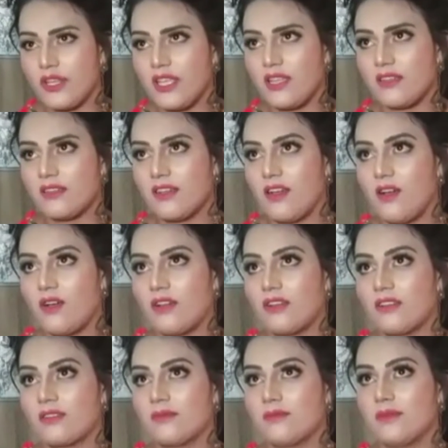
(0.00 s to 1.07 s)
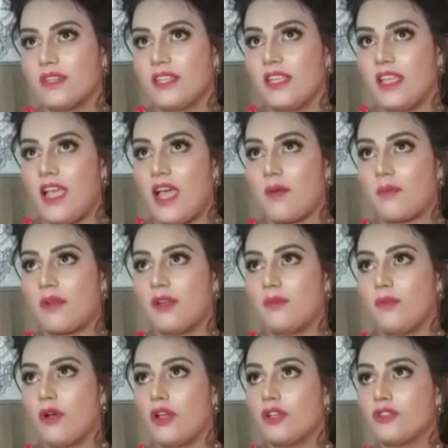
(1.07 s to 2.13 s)
অনেক মানে আমার
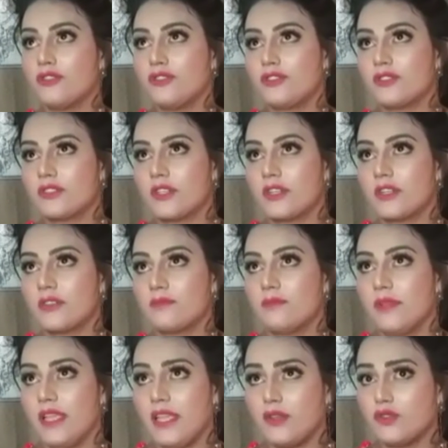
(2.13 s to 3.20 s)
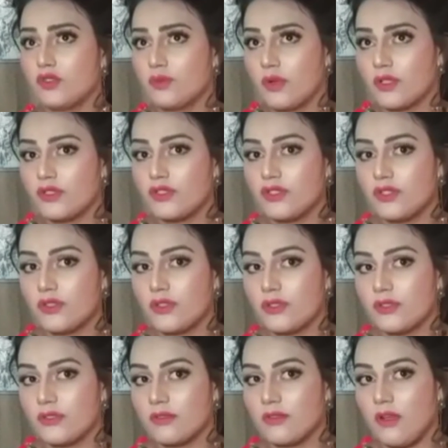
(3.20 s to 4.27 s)
বয়স একুশ বছর
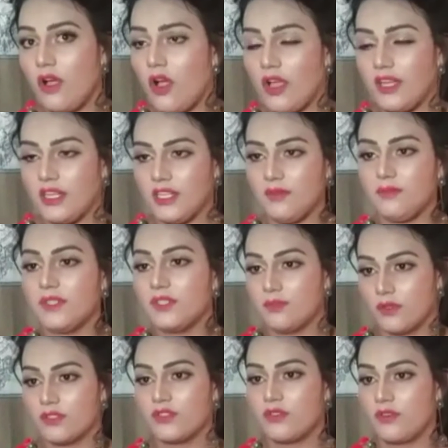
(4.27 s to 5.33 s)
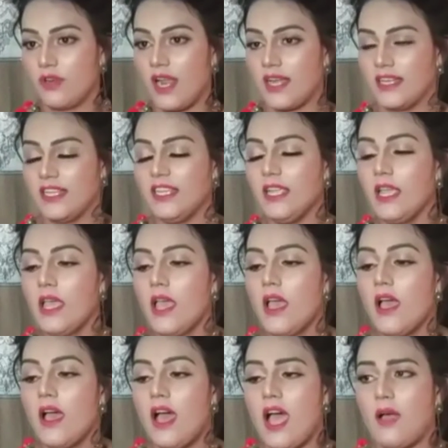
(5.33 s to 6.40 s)
হয়নি বিশ বছর রানিং
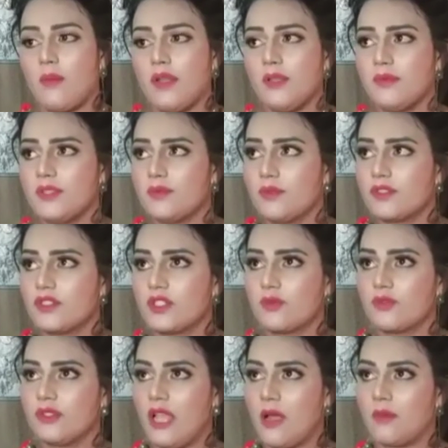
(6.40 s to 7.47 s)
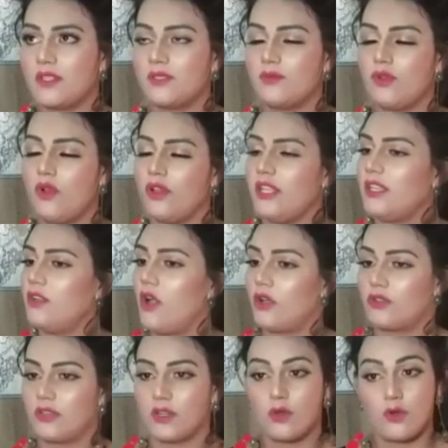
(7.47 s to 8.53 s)
আমার এই বিশ বছরের মধ্যে আমার জীবনে অনেক
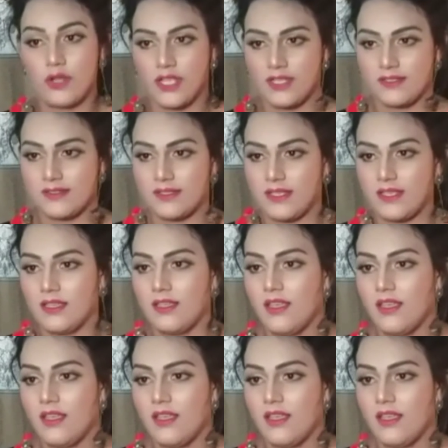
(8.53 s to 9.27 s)
ঘটনা ঘটে গেছে